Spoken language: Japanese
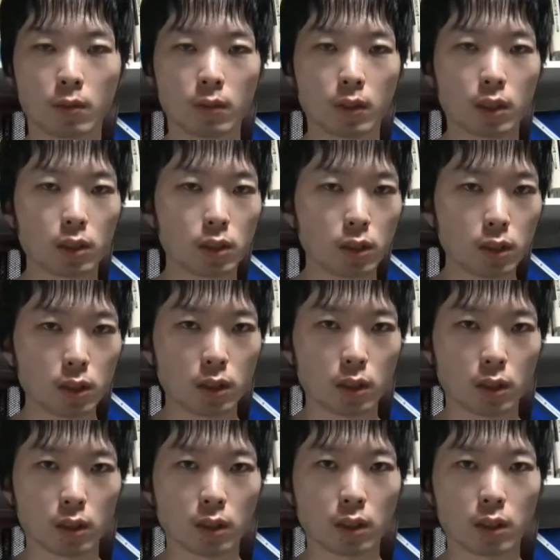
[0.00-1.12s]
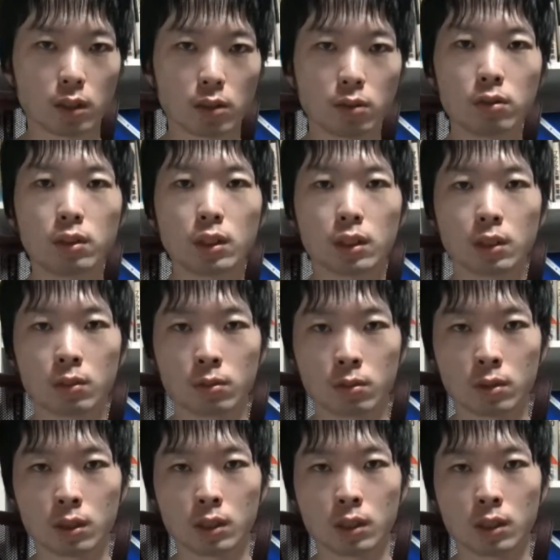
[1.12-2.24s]
私自身が読んでいた本
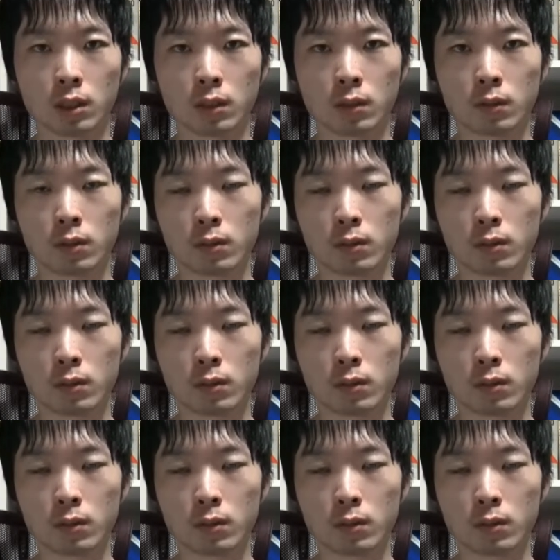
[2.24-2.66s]
の中で、